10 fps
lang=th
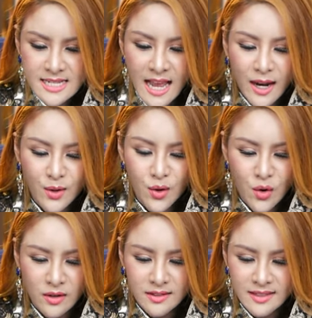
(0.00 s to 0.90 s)
แชร์ลู
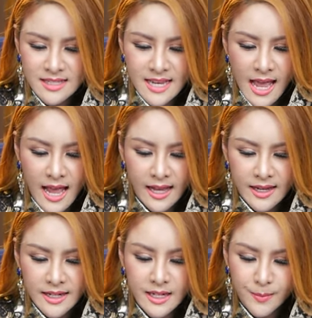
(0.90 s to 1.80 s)
กแชร์
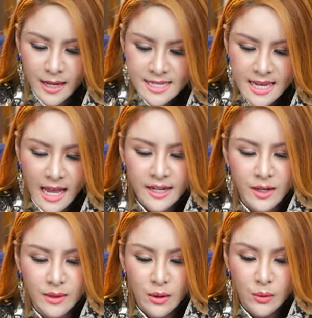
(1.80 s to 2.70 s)
หนึ่งพัน แชร์แล้ว
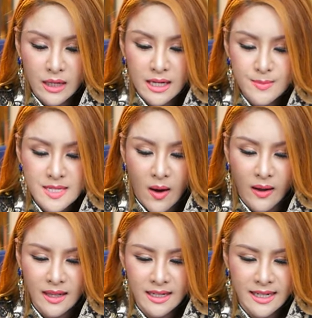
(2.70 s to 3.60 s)
เดี๋ยวเราเริ่มสอ
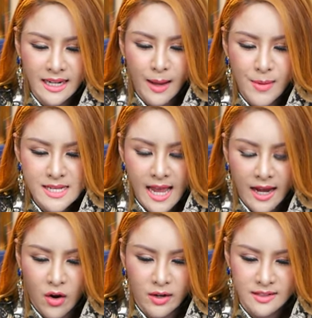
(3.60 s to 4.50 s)
นเลยนะคะแม่แช
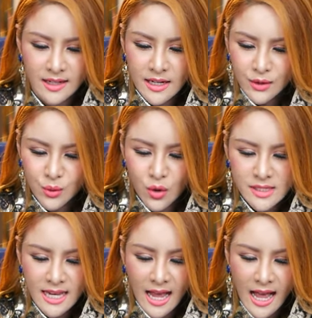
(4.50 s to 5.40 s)
ร์ก่อนทุกค
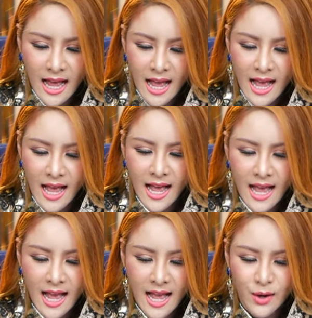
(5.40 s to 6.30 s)
นจ๋าอ่า
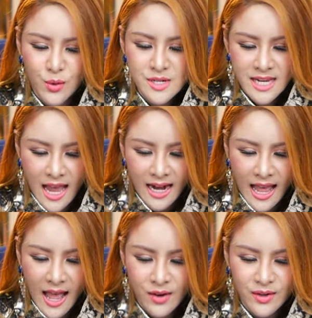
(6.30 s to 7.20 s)
ครูแชร์
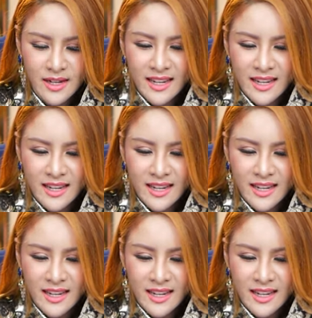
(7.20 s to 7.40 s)
แล้ว